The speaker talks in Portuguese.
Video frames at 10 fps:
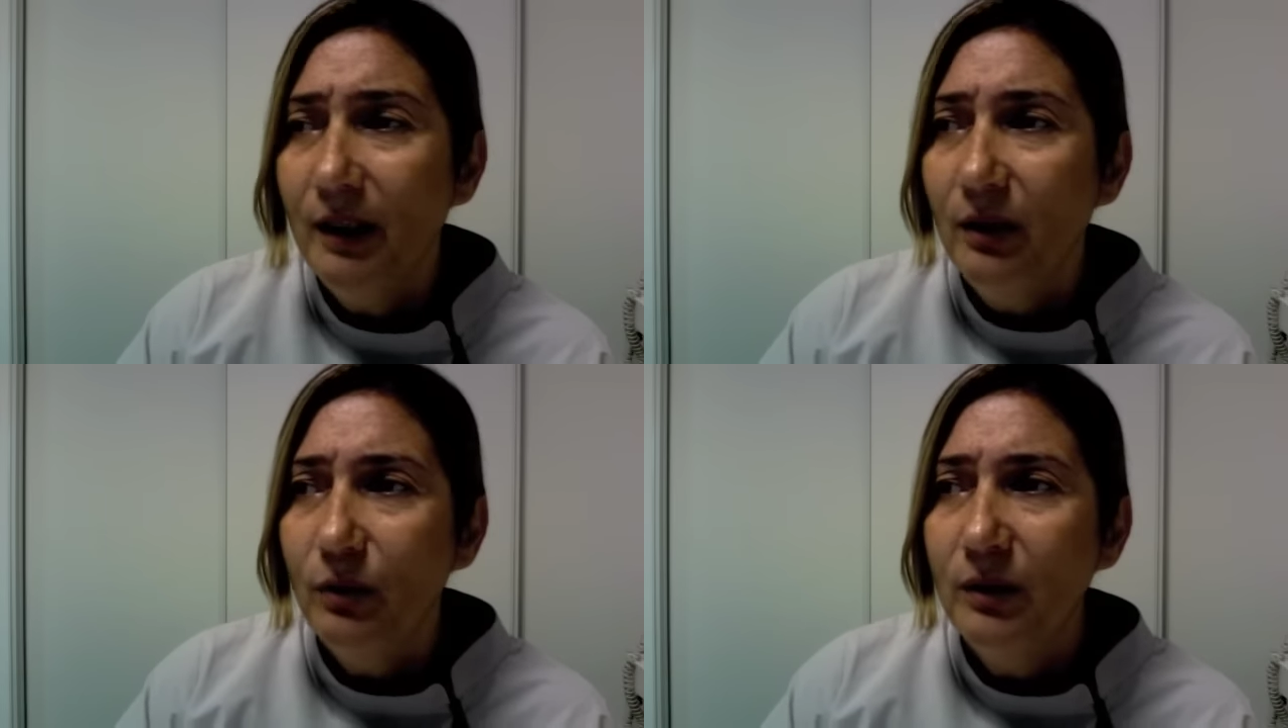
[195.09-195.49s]

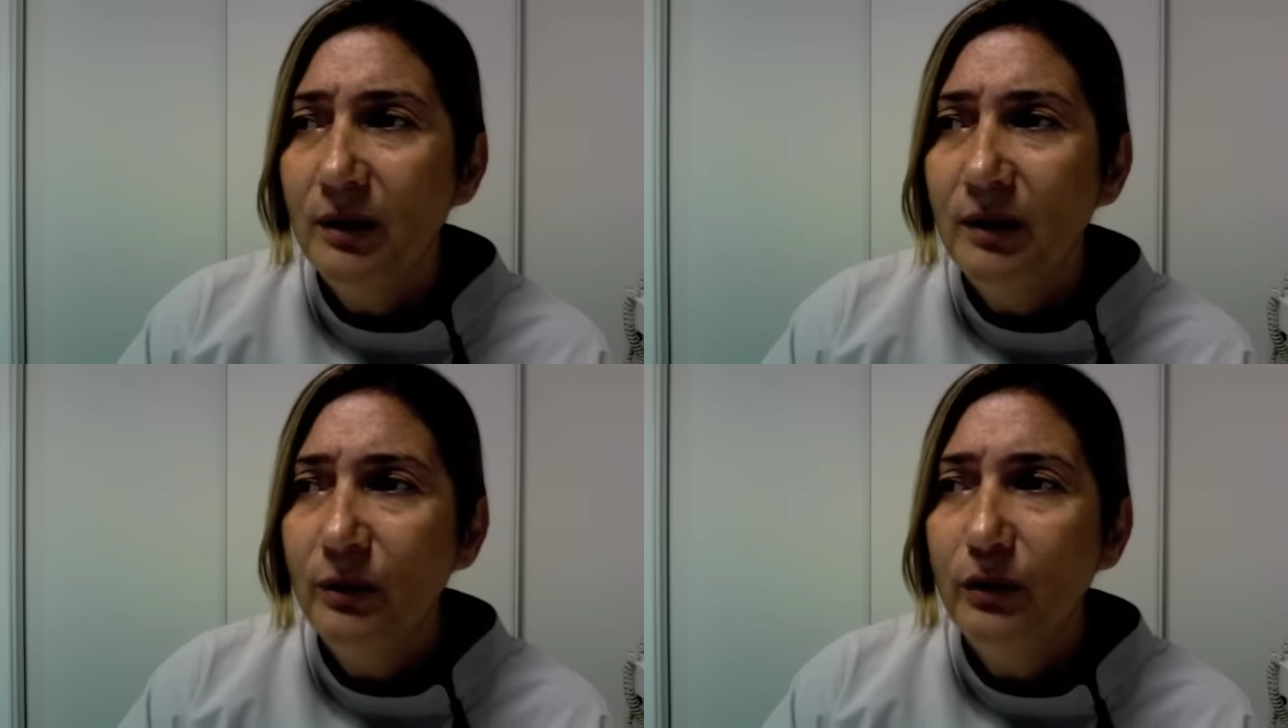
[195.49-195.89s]

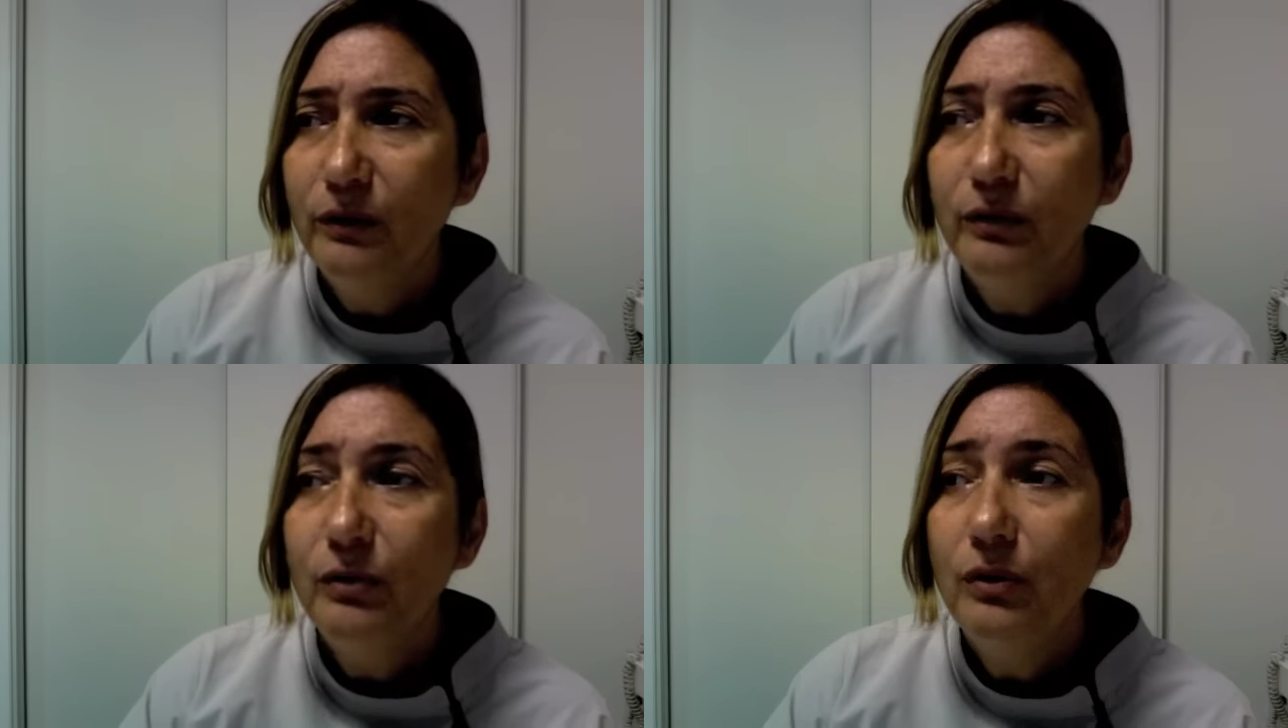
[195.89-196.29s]
Quando eu
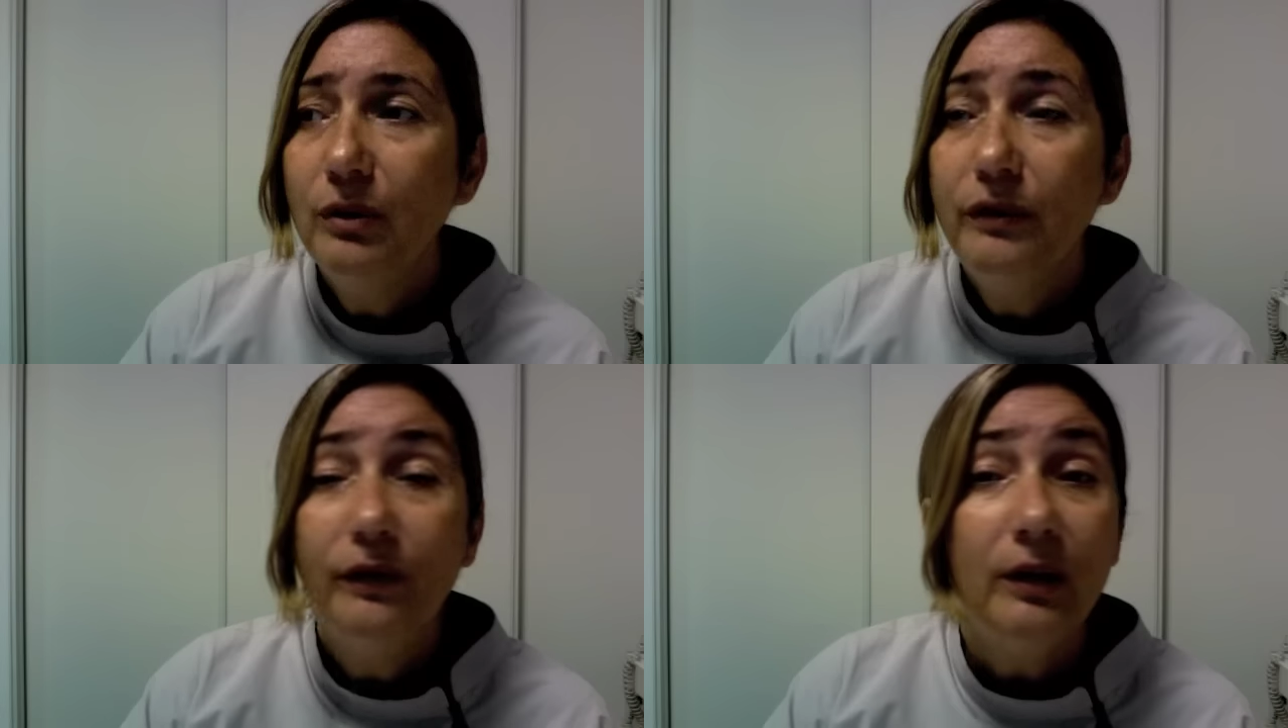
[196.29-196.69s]
fui
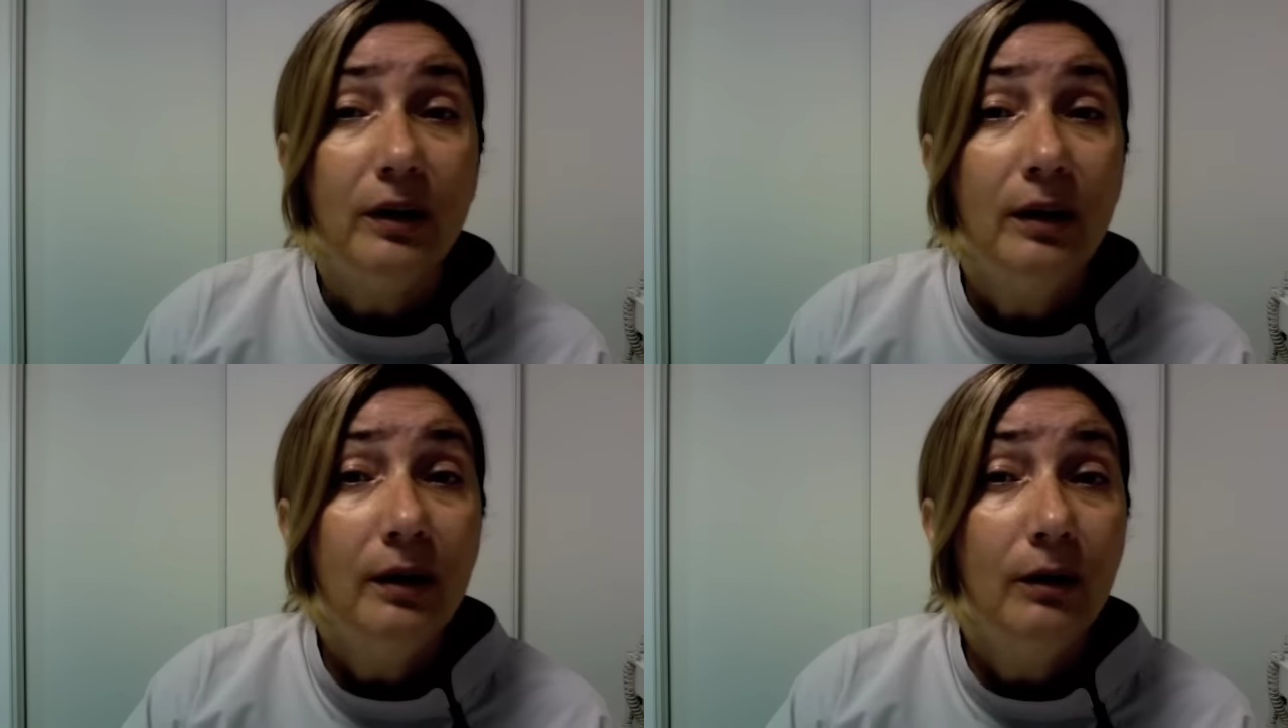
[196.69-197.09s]

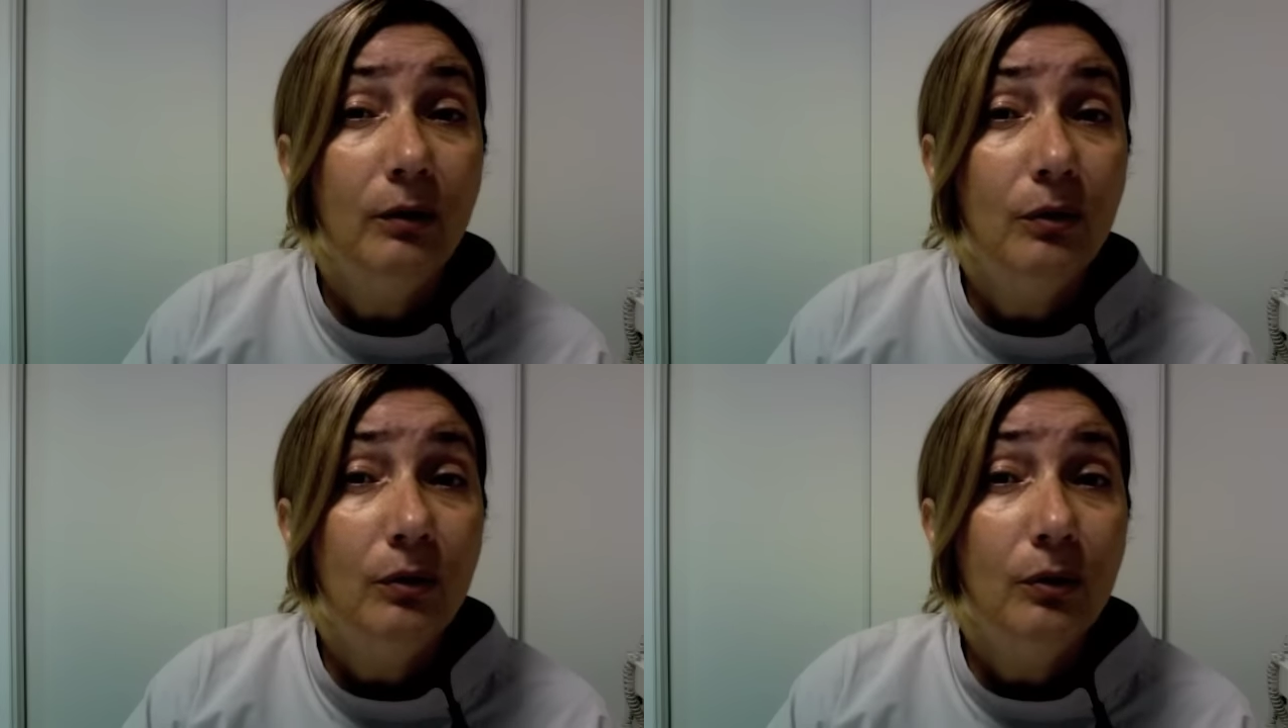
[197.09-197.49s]

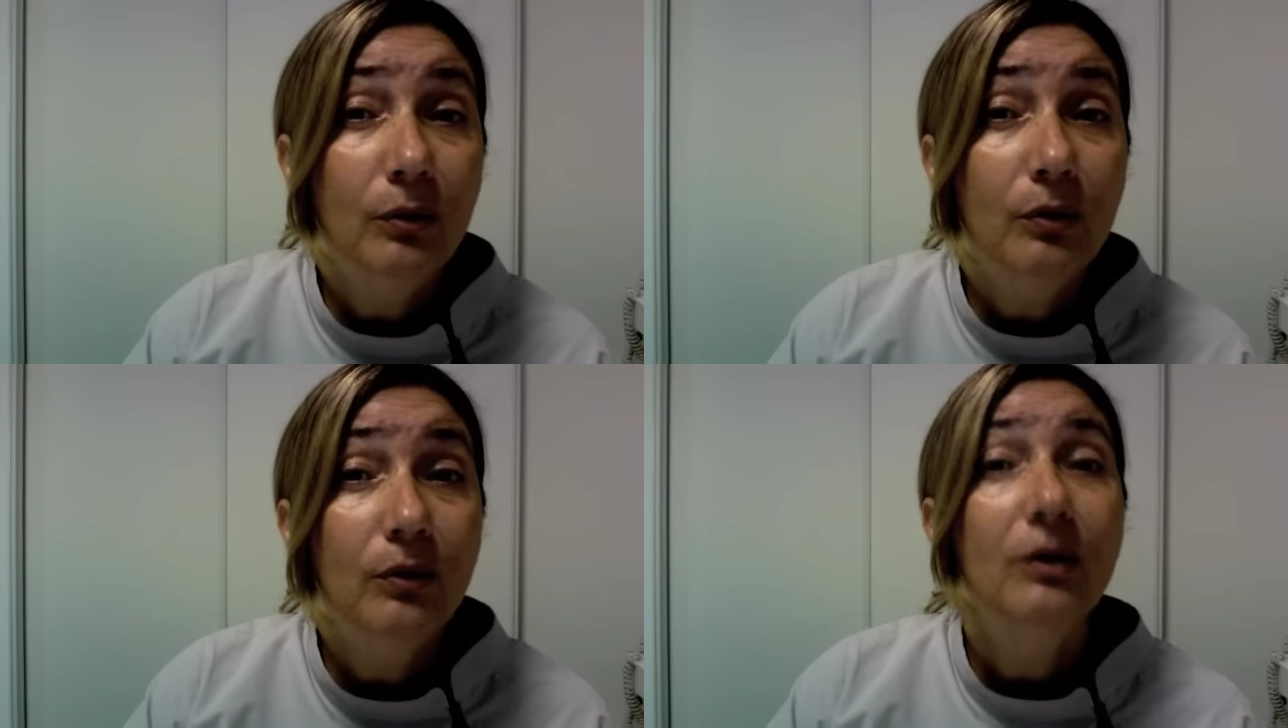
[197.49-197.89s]

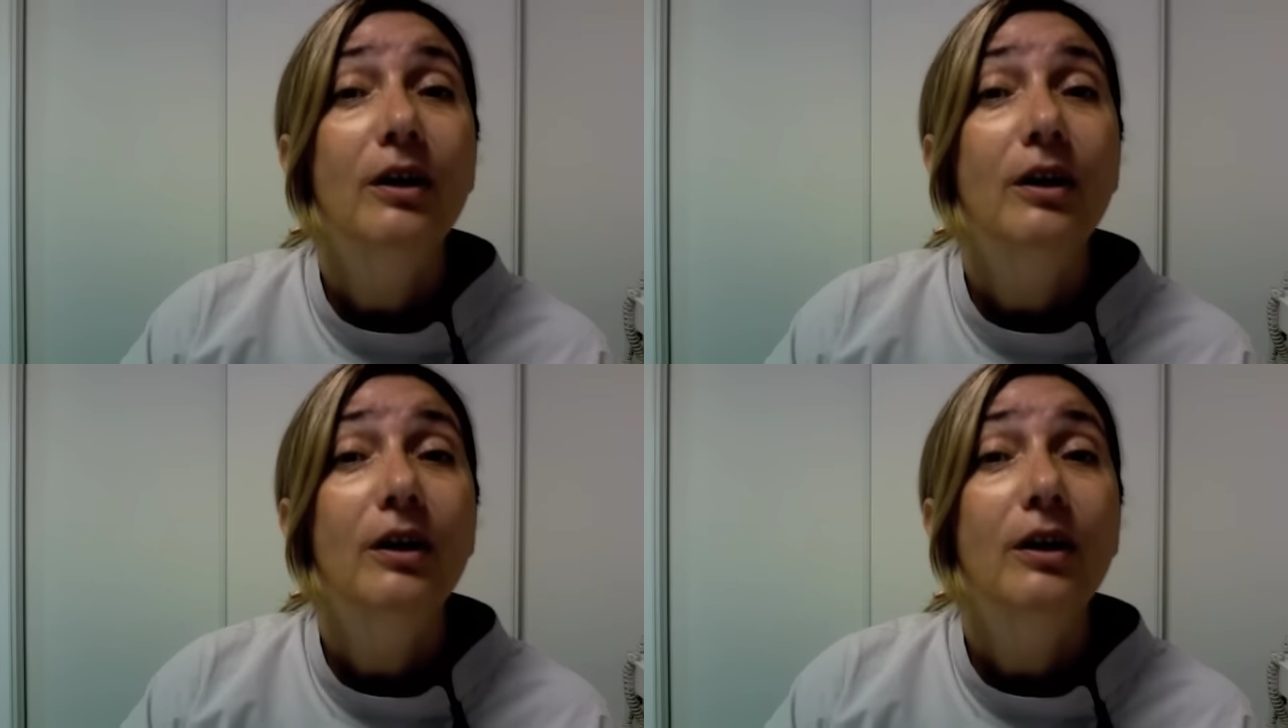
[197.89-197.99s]
ferido,